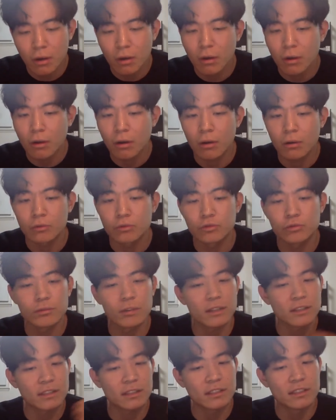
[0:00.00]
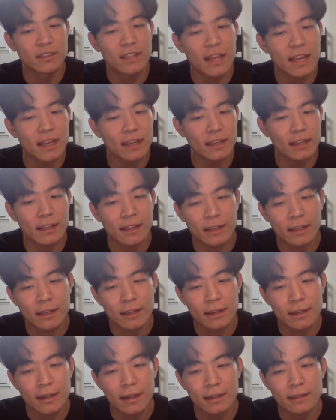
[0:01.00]
어, 중간에서 은행이
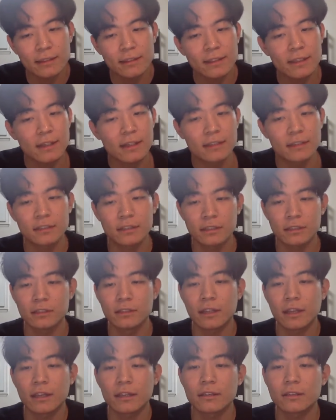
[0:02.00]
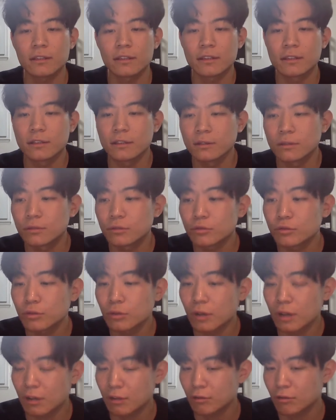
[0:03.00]
카드사라든지 은행들이 그 수수료
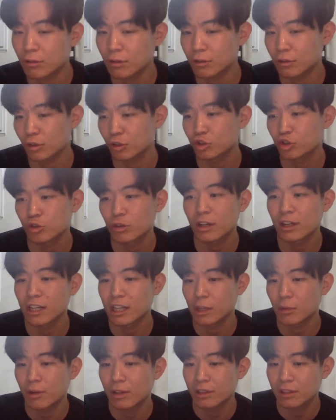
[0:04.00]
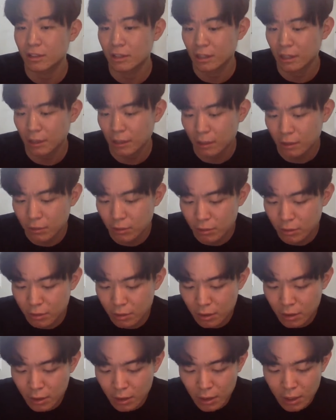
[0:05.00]
갖고 가죠. 중앙기관들이 그거를
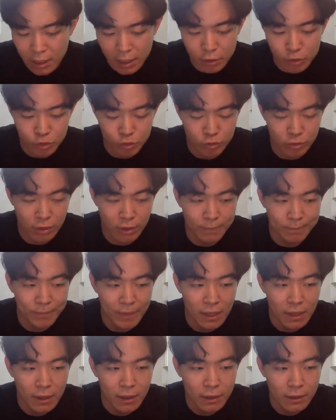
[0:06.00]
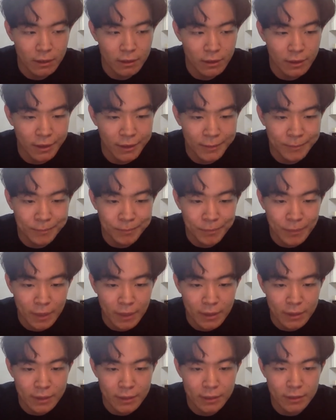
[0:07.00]
해주는데 근데
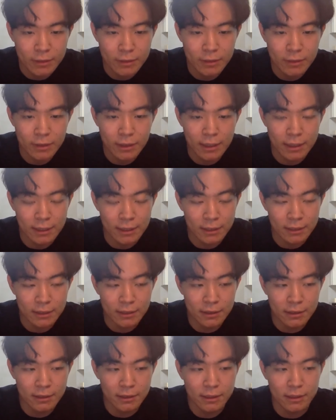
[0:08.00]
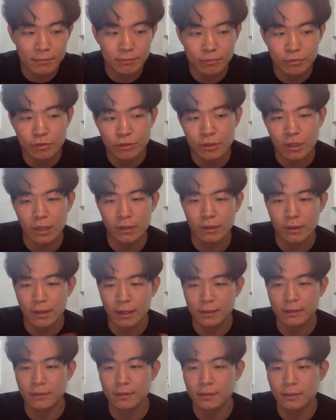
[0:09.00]
이제는 가장 큰 특징인
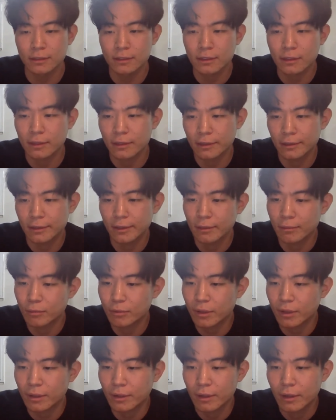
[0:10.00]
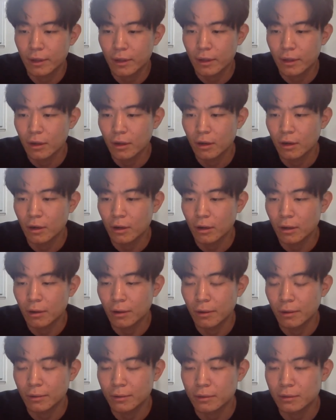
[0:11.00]
분산화라는 특징이 있기 때문에
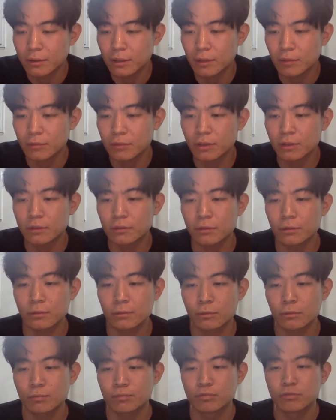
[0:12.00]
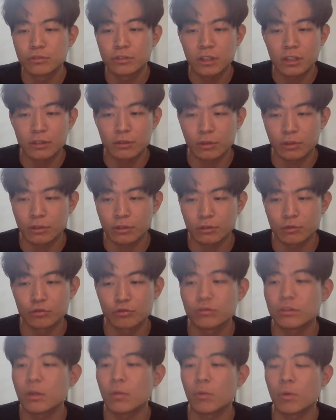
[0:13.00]
어, 채굴자들도 분산이 돼 있어요.
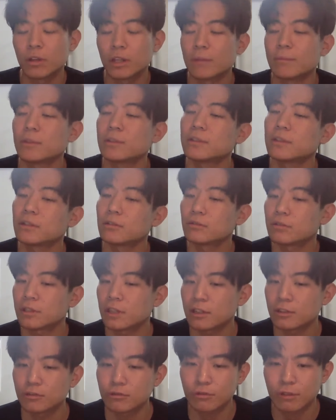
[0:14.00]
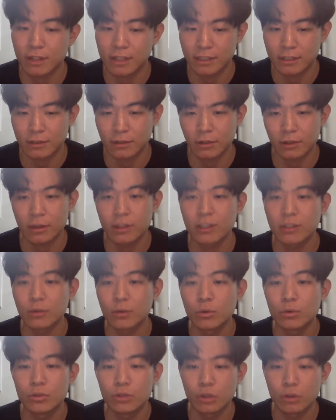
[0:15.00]
누구나 원하면 채굴을 할 수가 있어요.
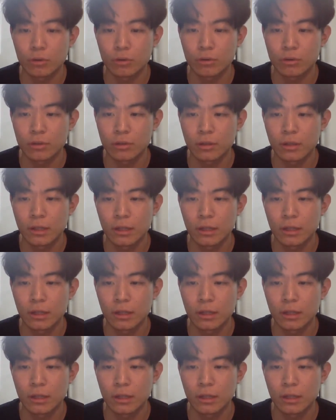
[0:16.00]
이론적으로는.